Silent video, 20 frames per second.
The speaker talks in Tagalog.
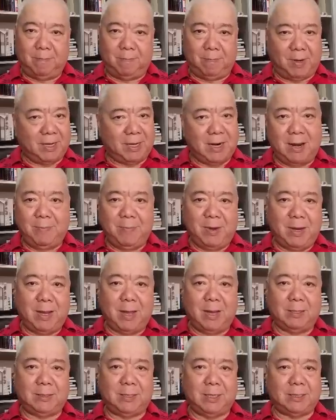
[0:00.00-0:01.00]
Marami
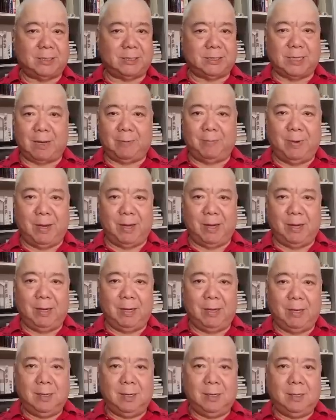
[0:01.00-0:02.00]
ang nagsasabi
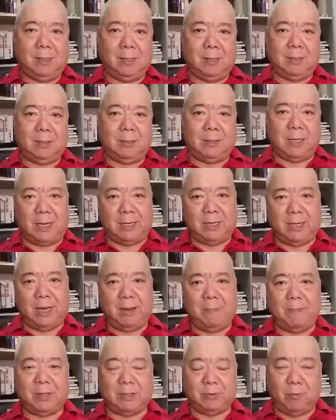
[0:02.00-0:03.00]
na
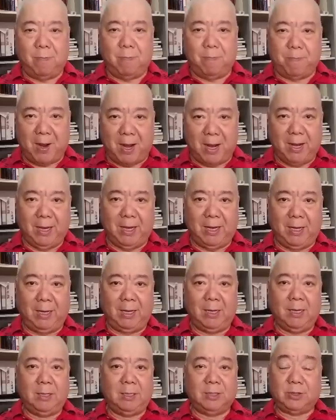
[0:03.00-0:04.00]
naging matagumpay
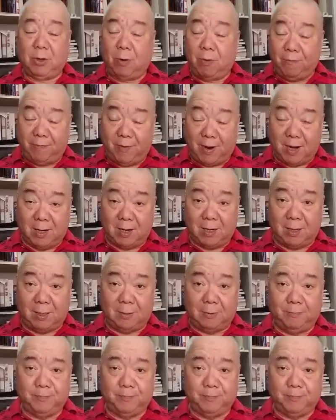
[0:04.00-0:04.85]
so far